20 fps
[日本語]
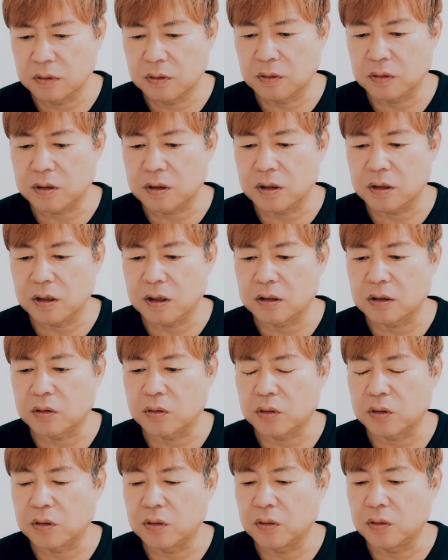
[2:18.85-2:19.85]
クロちゃんに会っ
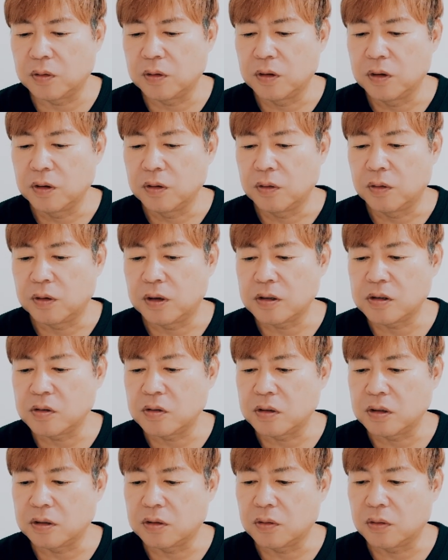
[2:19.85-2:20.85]
た時と同
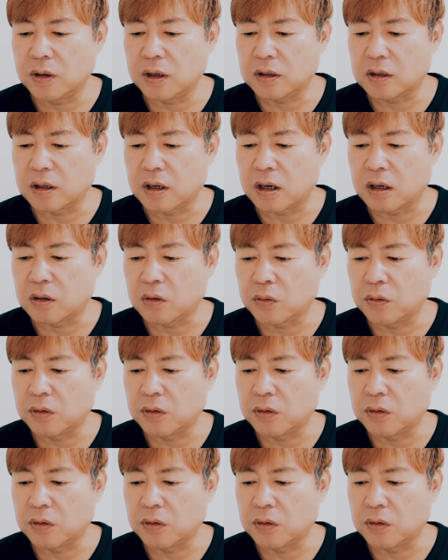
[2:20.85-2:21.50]
じように「どうやった?」